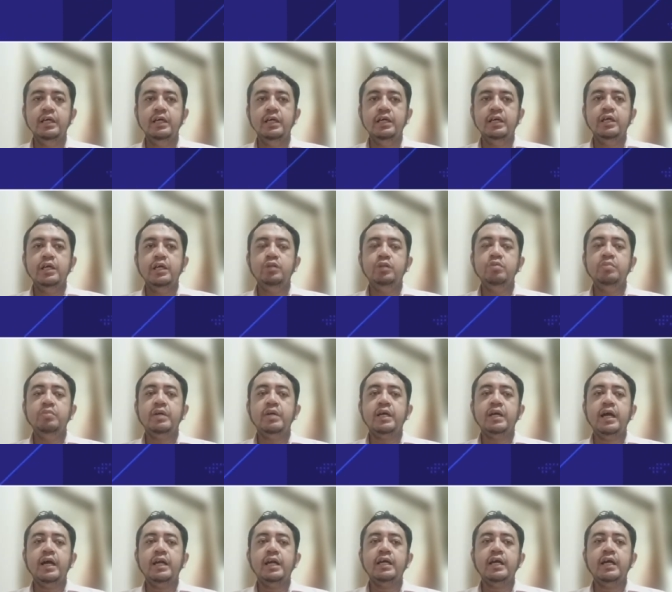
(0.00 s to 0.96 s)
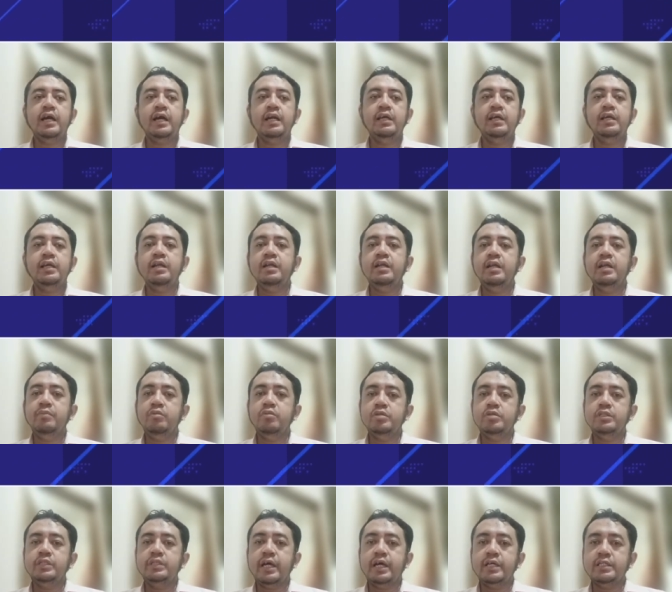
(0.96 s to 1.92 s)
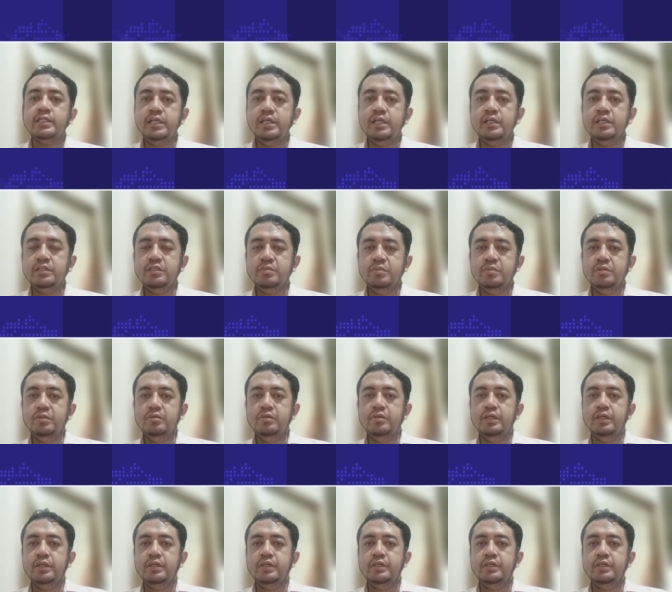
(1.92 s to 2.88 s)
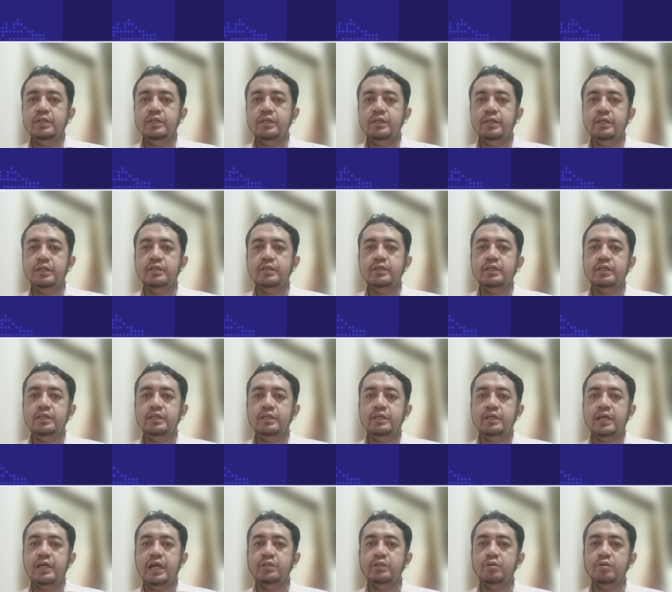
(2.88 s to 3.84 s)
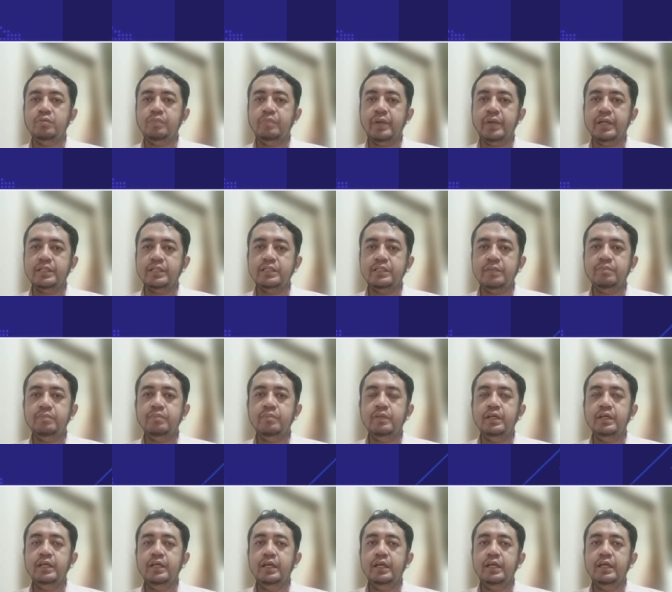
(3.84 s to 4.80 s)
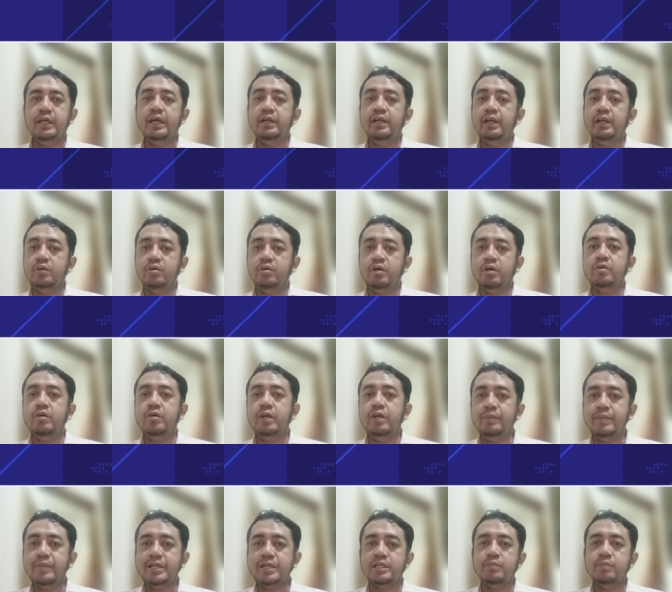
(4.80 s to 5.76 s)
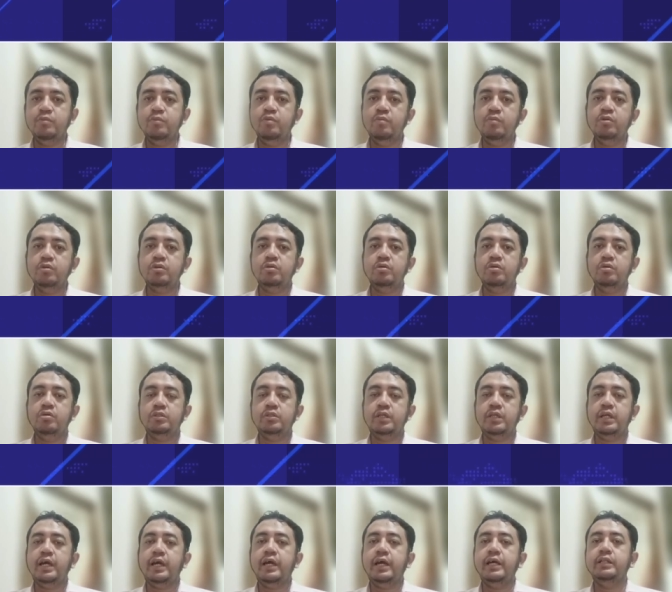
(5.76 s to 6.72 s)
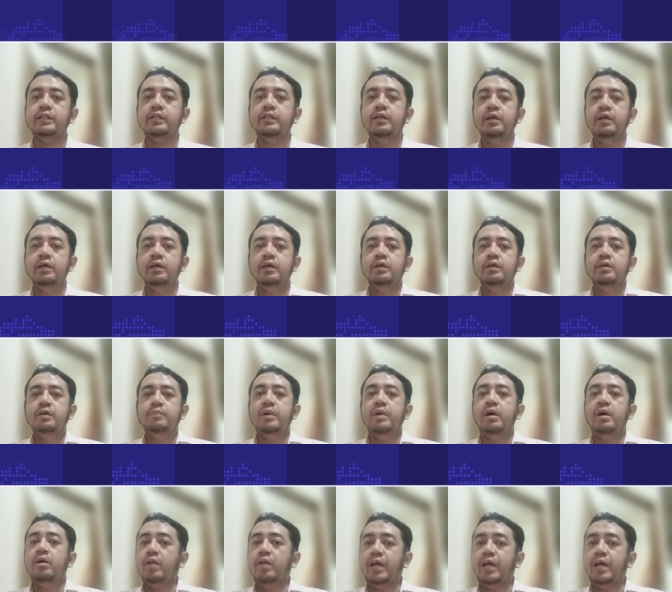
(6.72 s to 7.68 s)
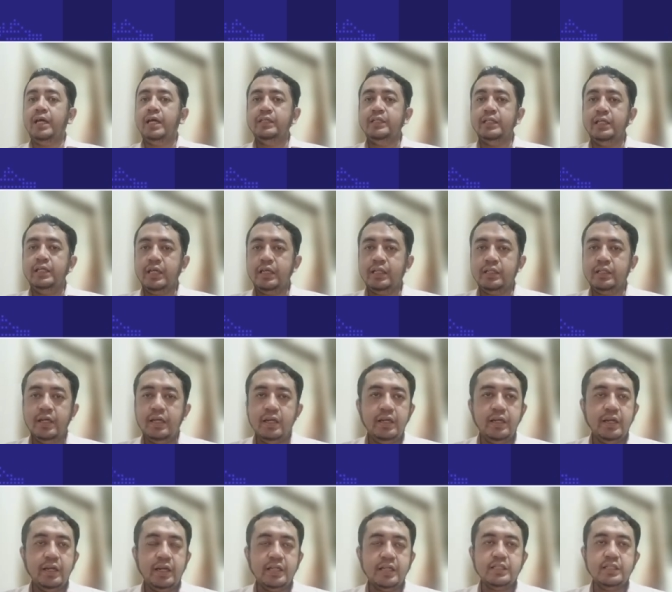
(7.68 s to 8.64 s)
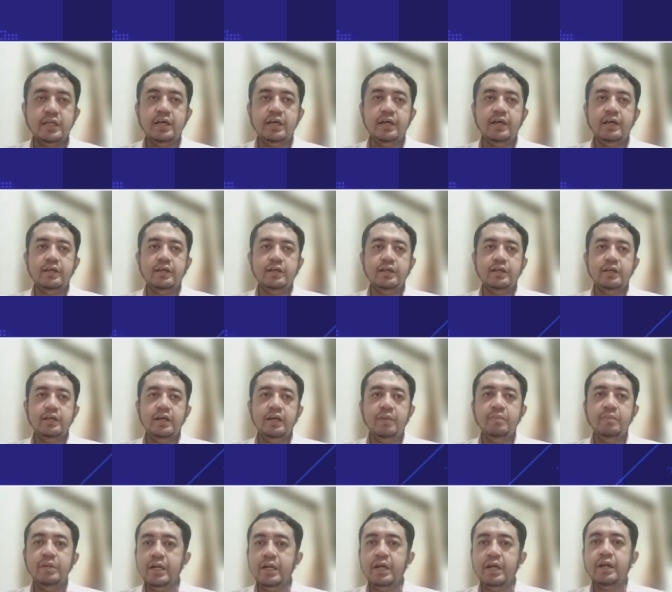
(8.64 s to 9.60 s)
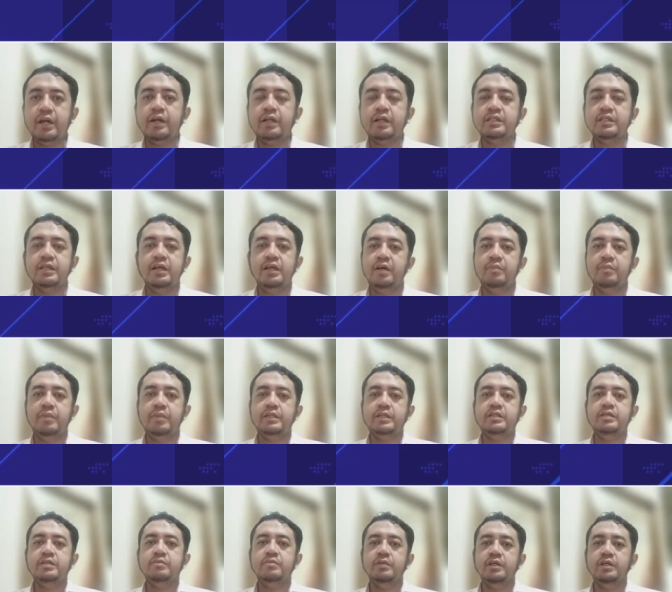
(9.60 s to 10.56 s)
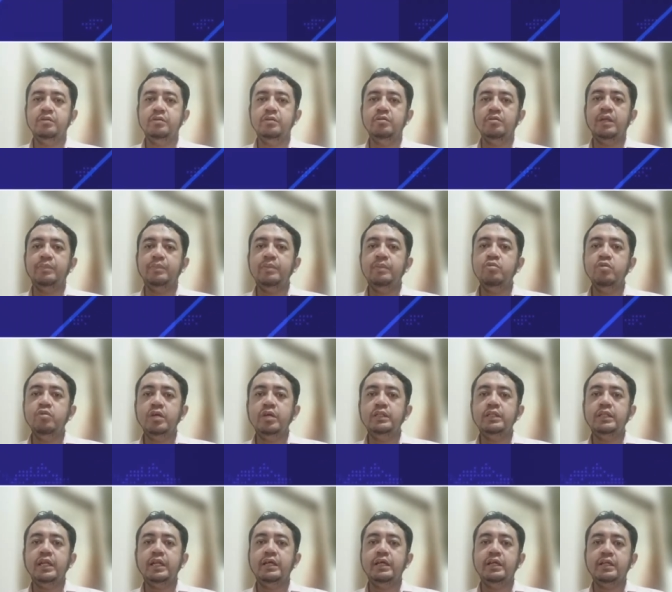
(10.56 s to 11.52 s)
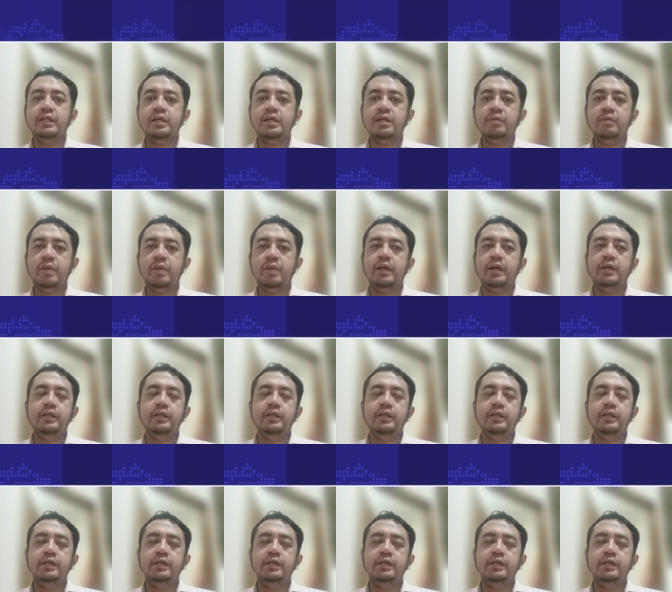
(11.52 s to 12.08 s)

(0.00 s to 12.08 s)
itu berkali-kali ada demonstrasi sebetulnya ya okay. ke kantor Persib yang dilakukan oleh masa Bobotoh terkait pengelolaan tiket yang dirasa nggak benar segala macam gitu. Tapi mungkin ah, Anda mau bilang bahwa